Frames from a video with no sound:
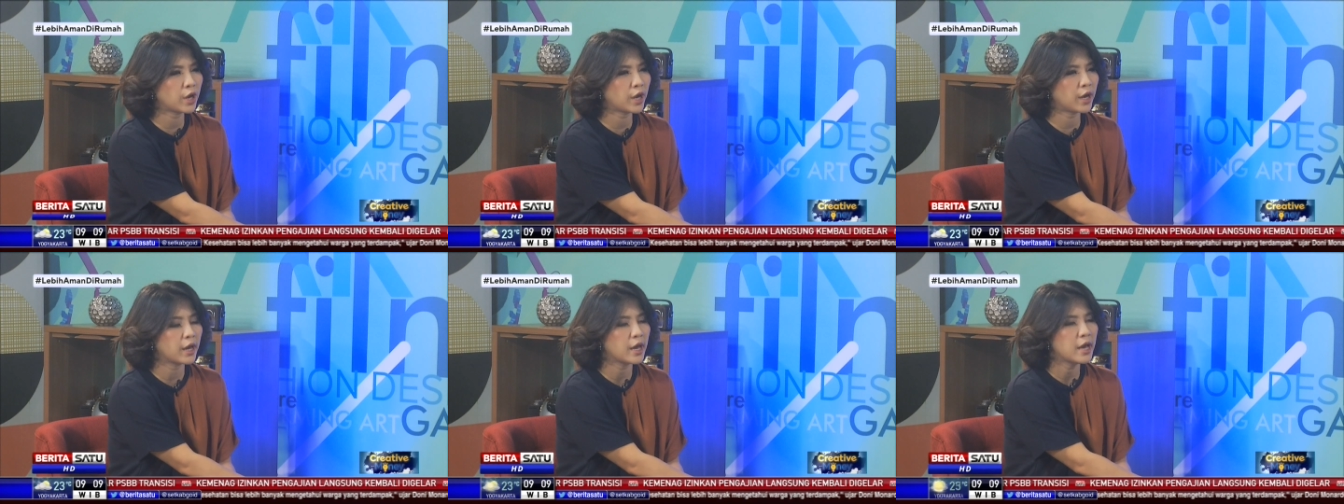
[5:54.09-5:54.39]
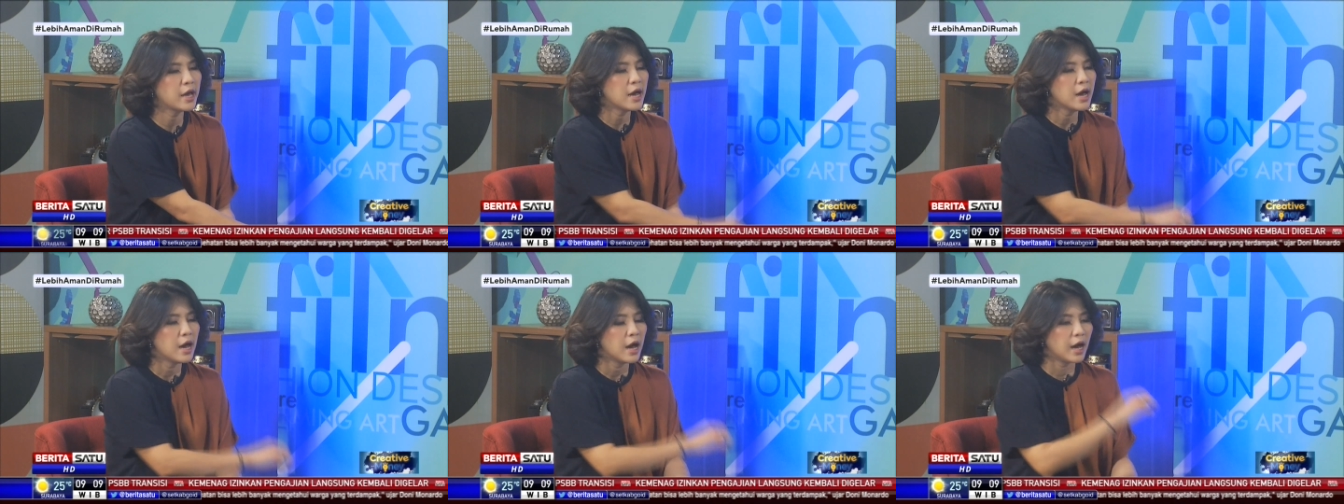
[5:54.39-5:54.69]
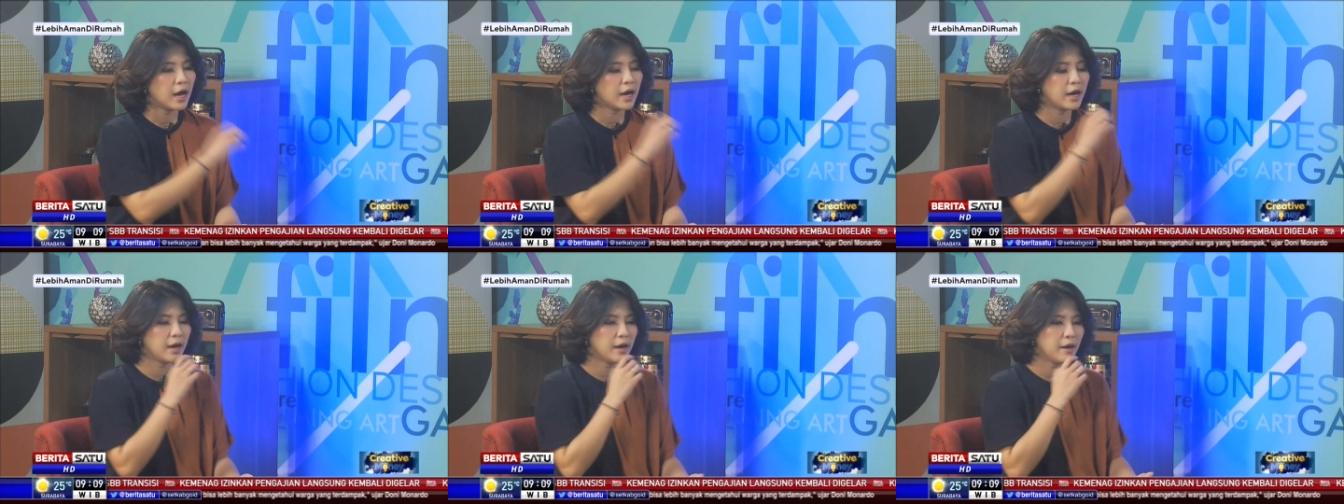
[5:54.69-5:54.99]
Okay.
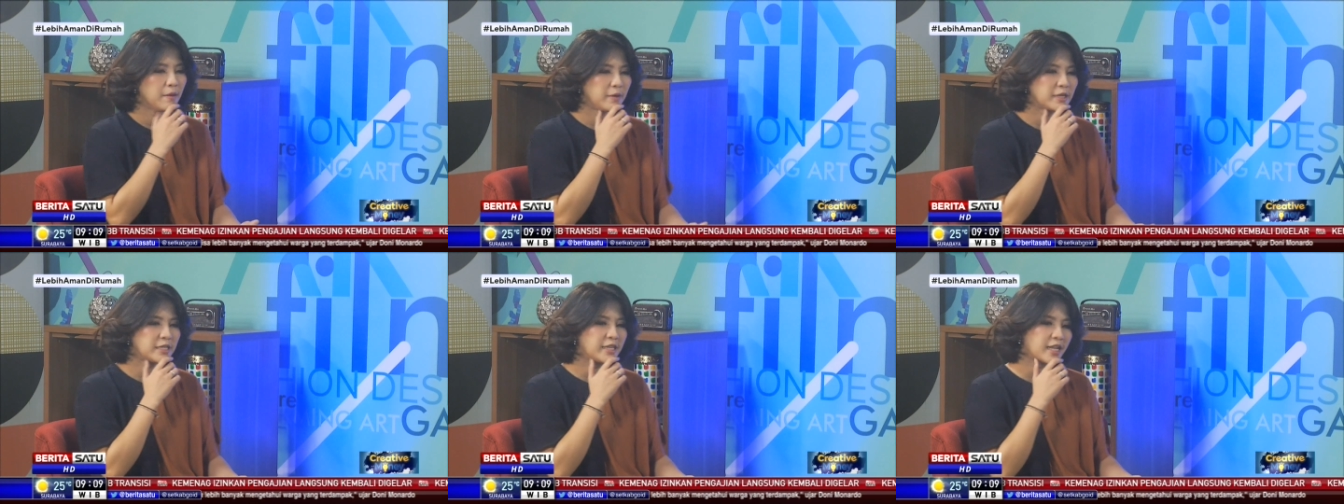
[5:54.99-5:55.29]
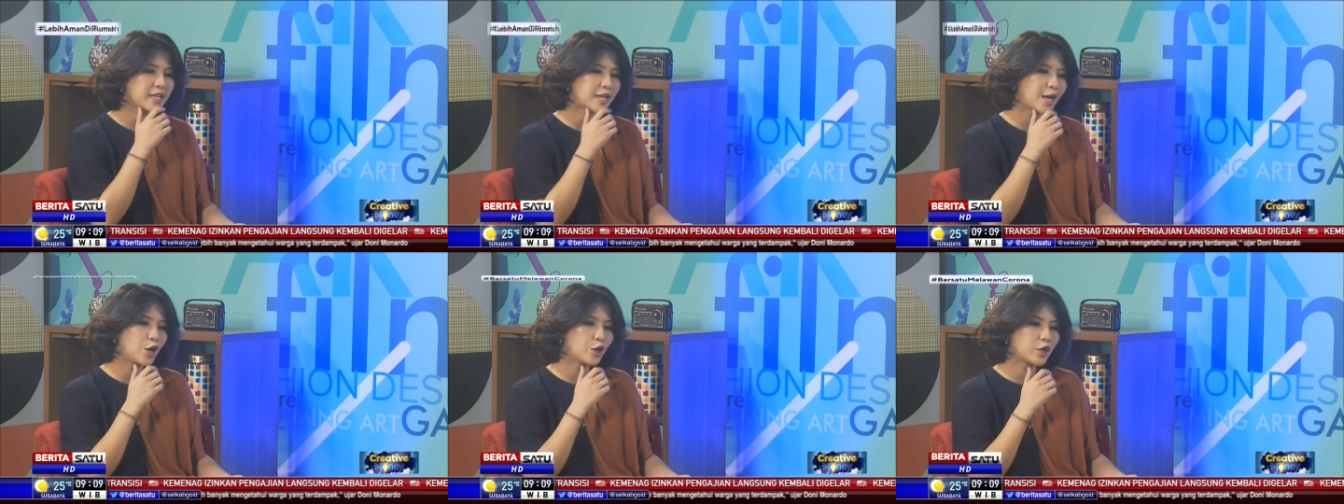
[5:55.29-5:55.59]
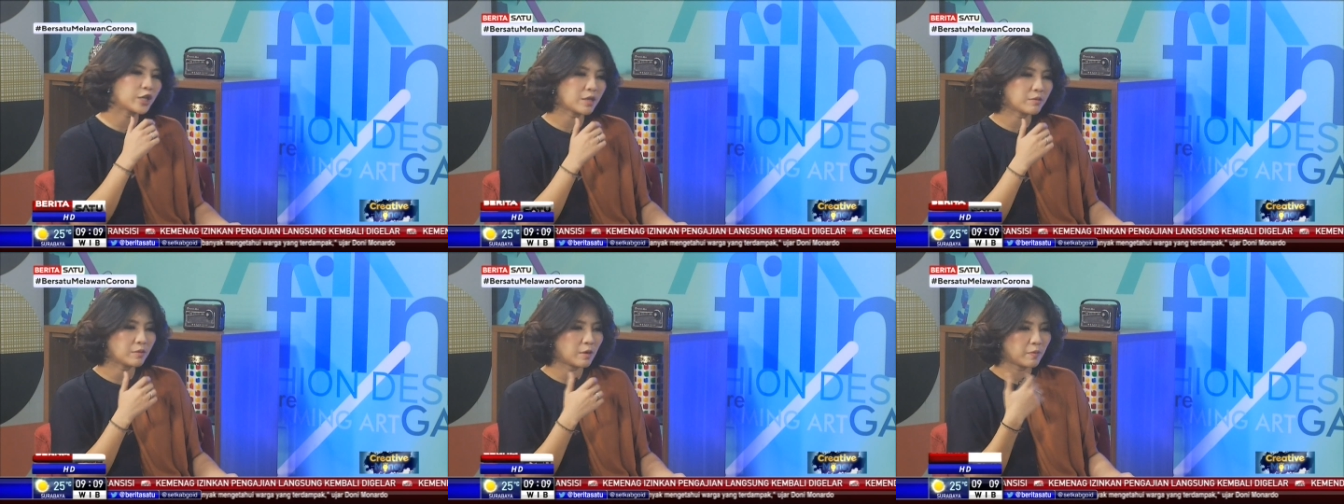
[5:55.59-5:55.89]
Uh, eh, Mas Dad, kalau
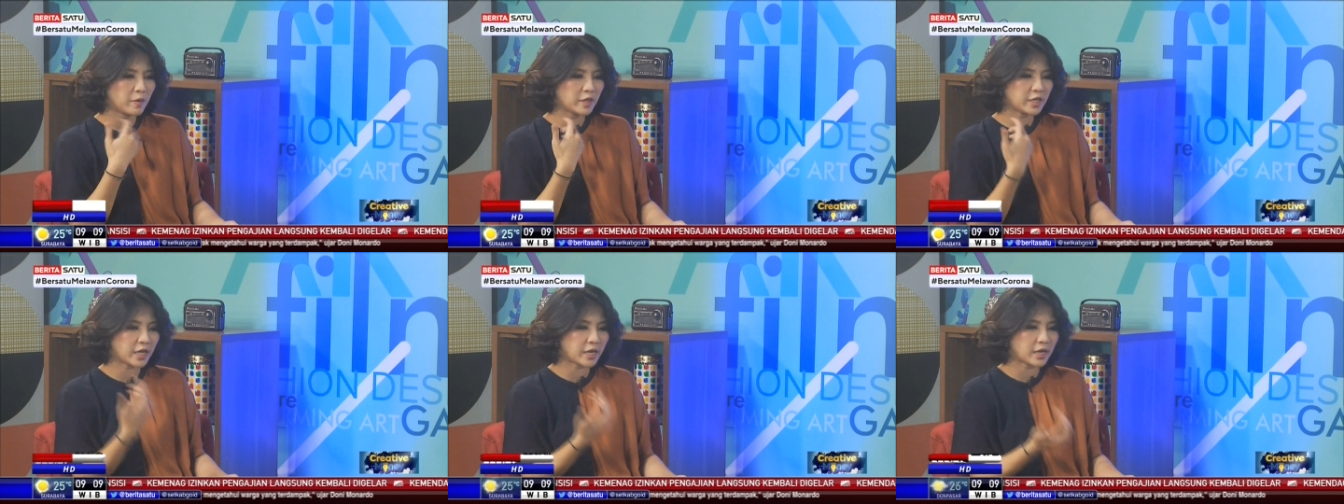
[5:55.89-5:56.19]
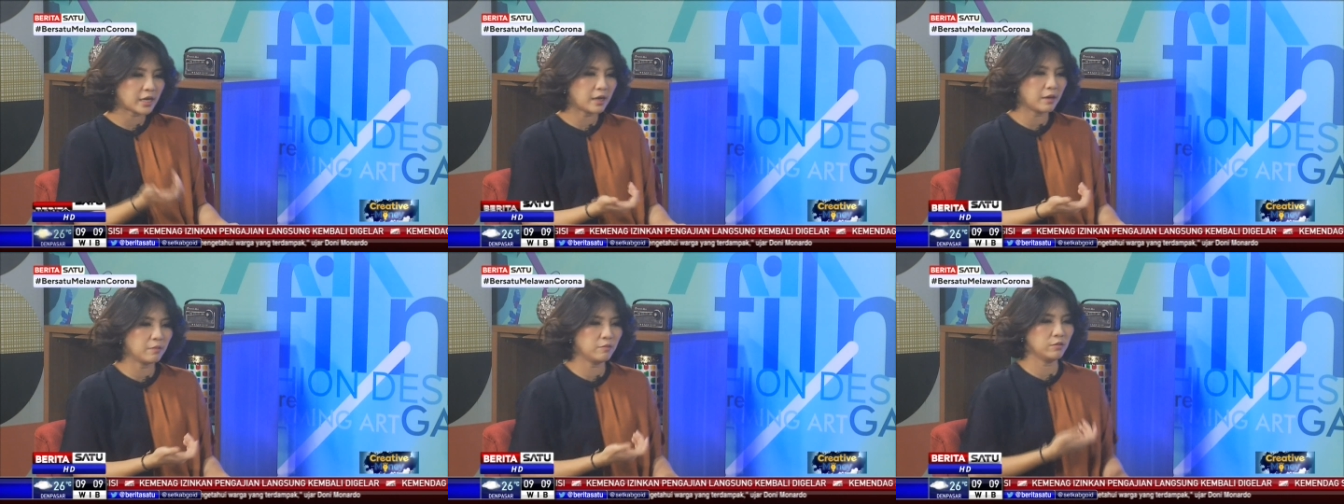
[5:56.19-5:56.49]
kita berbicara